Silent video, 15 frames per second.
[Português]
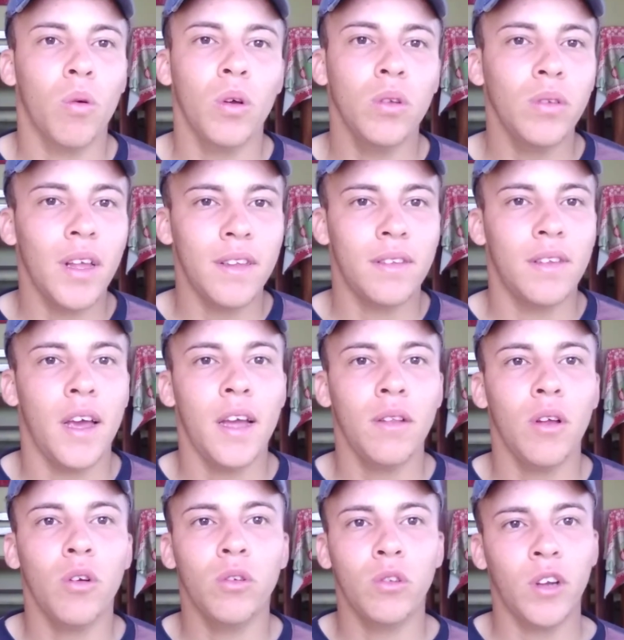Quando der
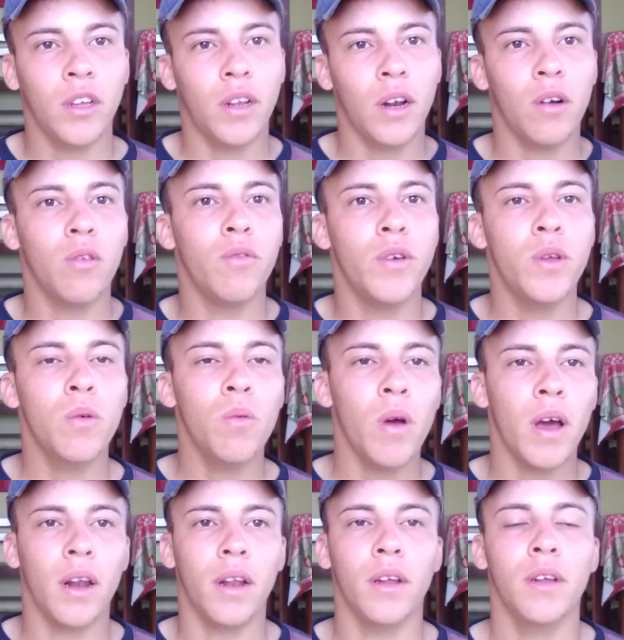certo, eu já trago um vídeo com
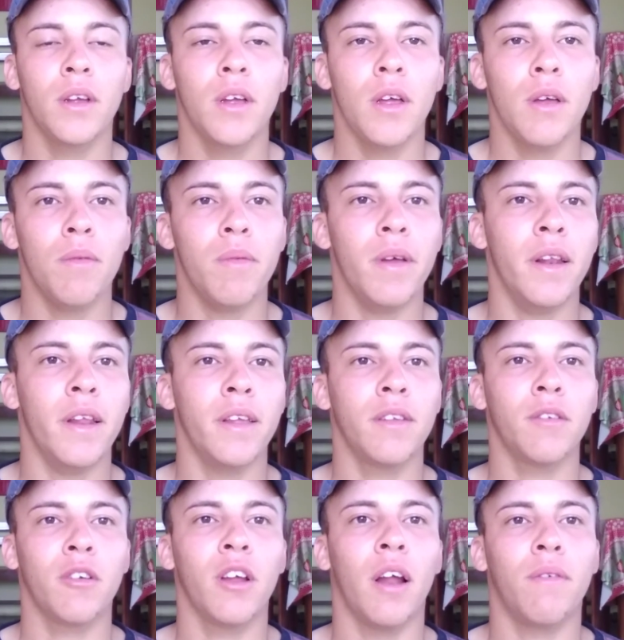ela,
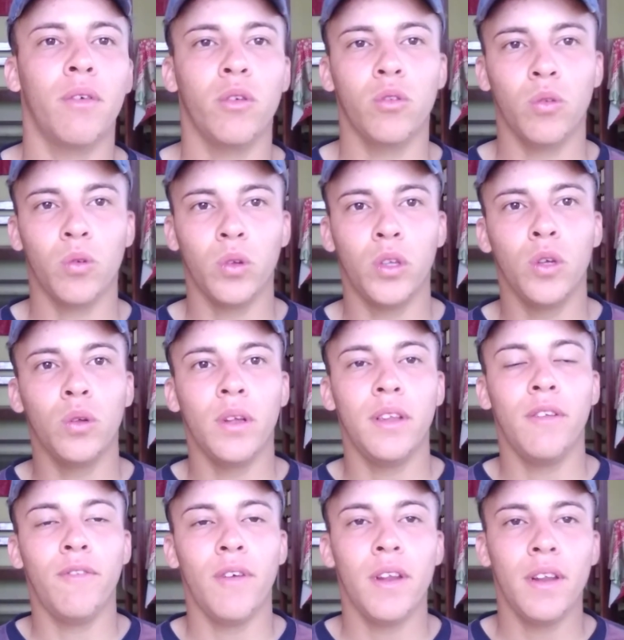beleza? Gravar uns conteúdos
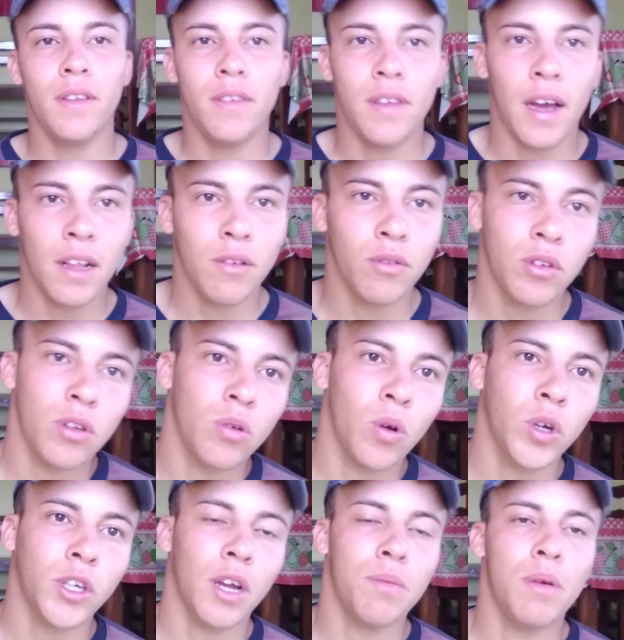diferenciados que vocês
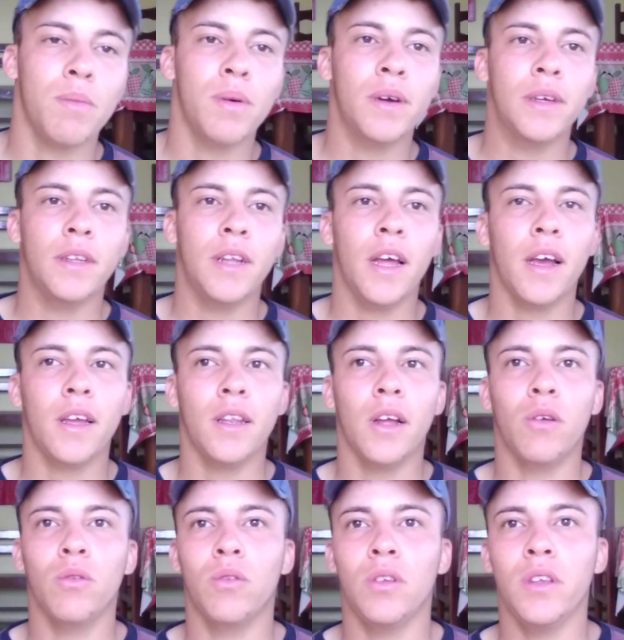gostam da minha mãe, né? Aqui
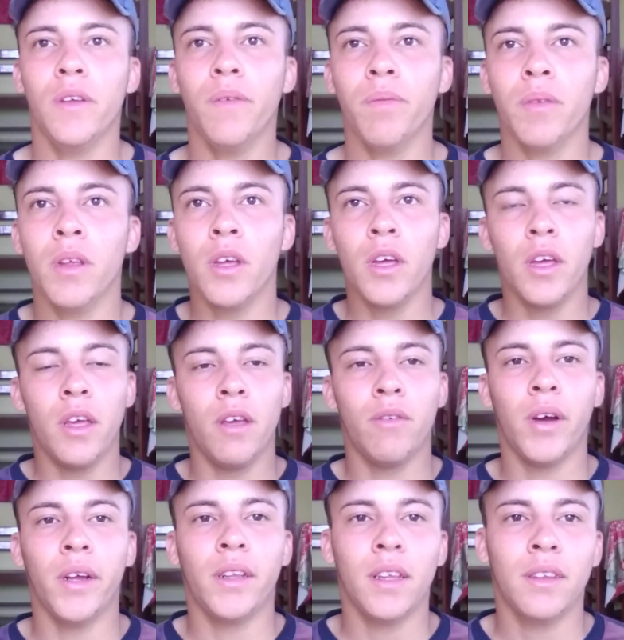na cozinha. E
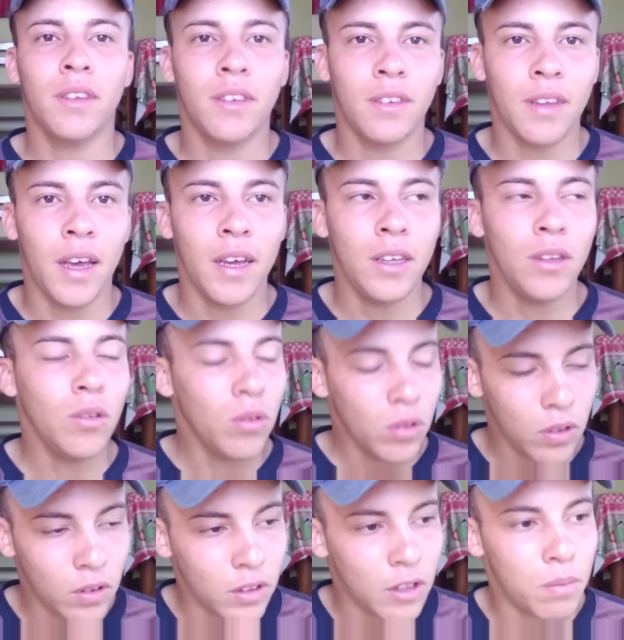vai estar tá saindo,
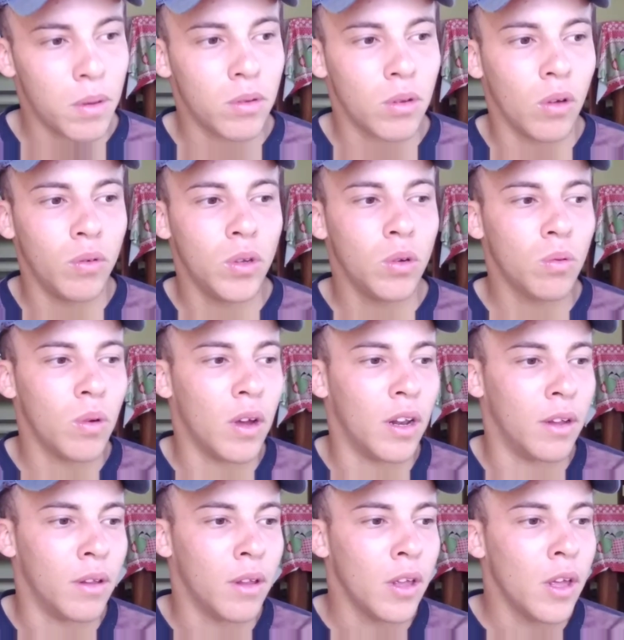sim, pessoal, vídeo com ela.